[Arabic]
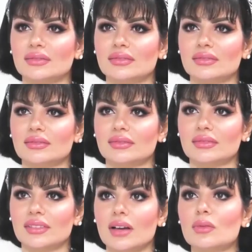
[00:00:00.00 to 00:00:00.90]
طائفية يعني؟
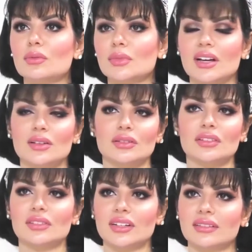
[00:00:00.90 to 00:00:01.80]
أو من أنا
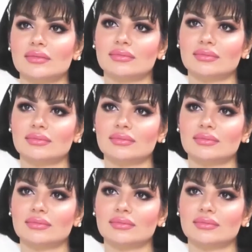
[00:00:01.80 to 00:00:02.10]
طفلة